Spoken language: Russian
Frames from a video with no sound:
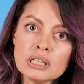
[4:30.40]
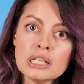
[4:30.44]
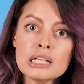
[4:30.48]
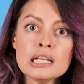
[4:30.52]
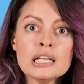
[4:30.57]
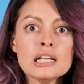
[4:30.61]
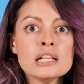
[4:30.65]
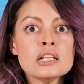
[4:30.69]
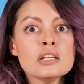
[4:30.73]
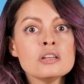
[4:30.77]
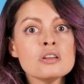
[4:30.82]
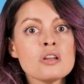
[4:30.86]

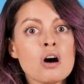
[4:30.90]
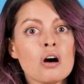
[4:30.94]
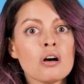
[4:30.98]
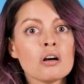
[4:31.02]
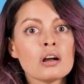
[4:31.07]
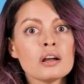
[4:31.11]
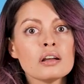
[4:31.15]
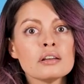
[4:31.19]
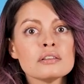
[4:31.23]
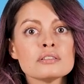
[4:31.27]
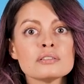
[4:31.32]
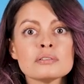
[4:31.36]
или
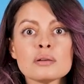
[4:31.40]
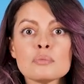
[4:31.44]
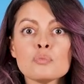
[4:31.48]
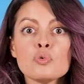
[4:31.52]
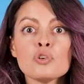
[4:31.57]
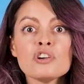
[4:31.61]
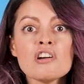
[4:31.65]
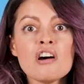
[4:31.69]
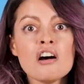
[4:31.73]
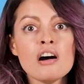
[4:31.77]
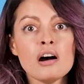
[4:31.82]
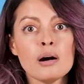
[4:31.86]
knock
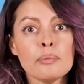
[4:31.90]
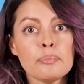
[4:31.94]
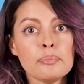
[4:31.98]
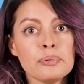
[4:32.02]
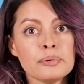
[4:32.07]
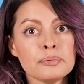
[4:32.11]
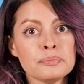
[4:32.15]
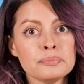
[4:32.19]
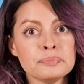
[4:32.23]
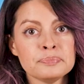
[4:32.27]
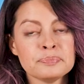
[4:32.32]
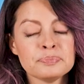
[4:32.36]
someone up.
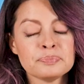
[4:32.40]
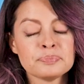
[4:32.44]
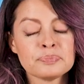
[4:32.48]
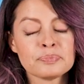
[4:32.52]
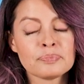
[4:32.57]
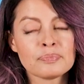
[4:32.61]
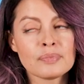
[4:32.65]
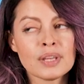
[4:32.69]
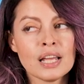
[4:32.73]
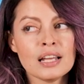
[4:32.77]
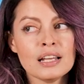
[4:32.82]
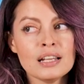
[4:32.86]

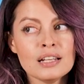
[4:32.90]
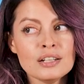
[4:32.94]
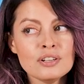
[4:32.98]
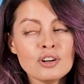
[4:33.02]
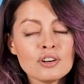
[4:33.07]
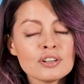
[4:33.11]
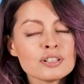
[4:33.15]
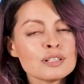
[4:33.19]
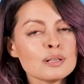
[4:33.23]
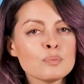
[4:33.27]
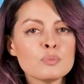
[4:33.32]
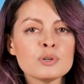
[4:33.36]

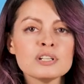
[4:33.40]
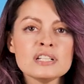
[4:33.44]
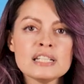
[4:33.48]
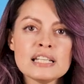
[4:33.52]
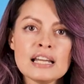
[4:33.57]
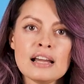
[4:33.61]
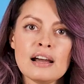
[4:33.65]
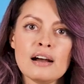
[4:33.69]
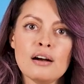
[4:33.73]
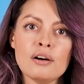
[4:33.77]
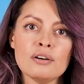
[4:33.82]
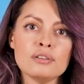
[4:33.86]
Knock someone
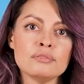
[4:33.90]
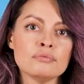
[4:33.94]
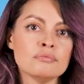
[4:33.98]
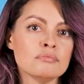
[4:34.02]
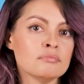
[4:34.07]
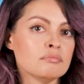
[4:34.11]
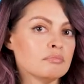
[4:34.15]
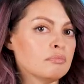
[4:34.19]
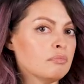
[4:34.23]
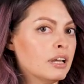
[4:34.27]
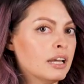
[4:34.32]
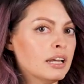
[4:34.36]
down –
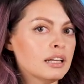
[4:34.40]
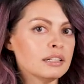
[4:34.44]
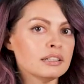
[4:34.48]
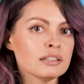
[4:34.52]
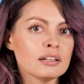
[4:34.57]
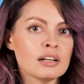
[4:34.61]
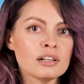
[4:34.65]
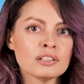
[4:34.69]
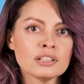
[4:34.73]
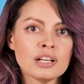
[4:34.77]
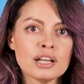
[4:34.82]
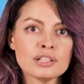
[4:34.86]

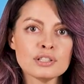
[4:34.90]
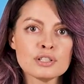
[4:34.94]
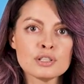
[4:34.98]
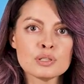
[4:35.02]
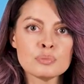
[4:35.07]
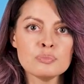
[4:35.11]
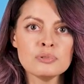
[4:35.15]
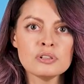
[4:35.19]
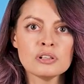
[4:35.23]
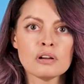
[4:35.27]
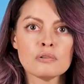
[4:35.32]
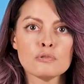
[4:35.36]
это когда ты
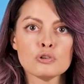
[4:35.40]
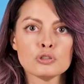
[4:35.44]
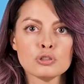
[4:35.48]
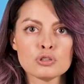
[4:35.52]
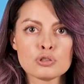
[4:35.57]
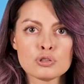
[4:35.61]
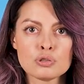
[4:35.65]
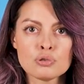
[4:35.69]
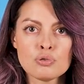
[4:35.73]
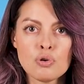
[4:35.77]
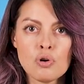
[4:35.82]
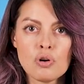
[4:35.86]
сбил кого-то
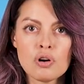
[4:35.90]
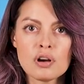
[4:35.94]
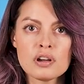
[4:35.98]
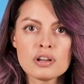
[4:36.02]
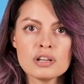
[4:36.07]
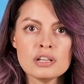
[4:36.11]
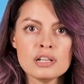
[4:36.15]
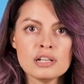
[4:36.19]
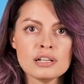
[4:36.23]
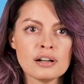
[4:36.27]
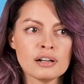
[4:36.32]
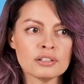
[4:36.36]
с ног
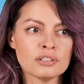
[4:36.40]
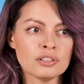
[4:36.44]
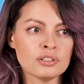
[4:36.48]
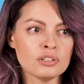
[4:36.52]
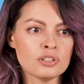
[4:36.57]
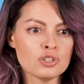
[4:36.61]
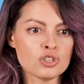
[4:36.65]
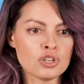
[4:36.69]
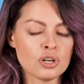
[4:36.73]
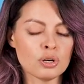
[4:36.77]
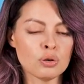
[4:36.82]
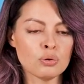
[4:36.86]
или как-то
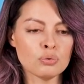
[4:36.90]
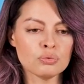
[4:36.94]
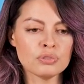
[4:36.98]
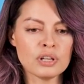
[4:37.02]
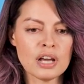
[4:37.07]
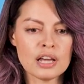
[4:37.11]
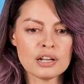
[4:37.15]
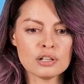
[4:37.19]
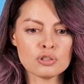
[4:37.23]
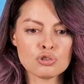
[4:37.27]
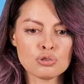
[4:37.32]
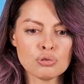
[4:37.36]
ты человека
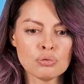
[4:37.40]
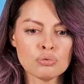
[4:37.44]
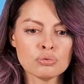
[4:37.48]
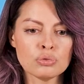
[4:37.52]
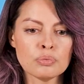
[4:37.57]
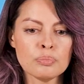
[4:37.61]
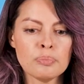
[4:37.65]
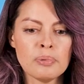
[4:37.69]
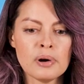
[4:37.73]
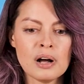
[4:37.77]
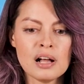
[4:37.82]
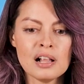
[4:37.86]
ударил, что он
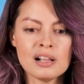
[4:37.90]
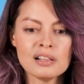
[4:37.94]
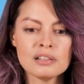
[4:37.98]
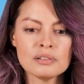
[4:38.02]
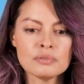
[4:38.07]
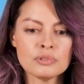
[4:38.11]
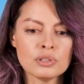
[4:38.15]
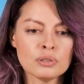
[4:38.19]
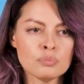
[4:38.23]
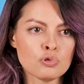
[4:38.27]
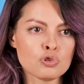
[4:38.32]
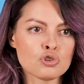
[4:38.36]
упал.
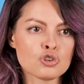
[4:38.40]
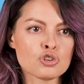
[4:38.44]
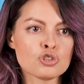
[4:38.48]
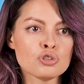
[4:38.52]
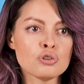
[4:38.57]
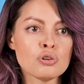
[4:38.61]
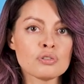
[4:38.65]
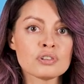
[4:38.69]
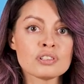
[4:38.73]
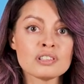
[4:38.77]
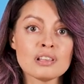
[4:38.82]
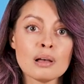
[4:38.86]
Ты можешь
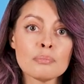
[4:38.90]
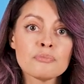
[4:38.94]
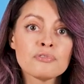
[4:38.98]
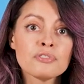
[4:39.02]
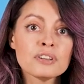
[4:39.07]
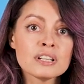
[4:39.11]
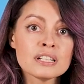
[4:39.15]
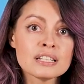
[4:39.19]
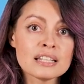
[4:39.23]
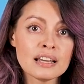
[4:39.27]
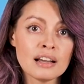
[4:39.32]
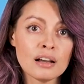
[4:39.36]
knock
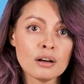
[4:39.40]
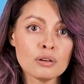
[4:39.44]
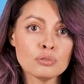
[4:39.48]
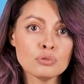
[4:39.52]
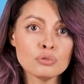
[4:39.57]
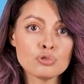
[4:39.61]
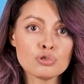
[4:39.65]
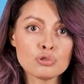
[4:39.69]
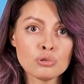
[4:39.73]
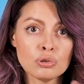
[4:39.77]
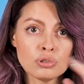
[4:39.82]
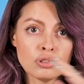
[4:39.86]
something down,
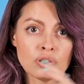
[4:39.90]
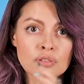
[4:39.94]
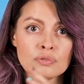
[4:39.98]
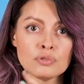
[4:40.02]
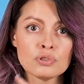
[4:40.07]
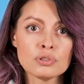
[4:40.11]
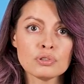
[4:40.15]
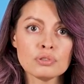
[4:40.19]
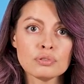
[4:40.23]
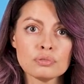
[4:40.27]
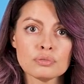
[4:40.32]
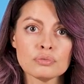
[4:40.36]
ну что-то
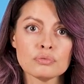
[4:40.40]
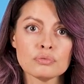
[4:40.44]
вот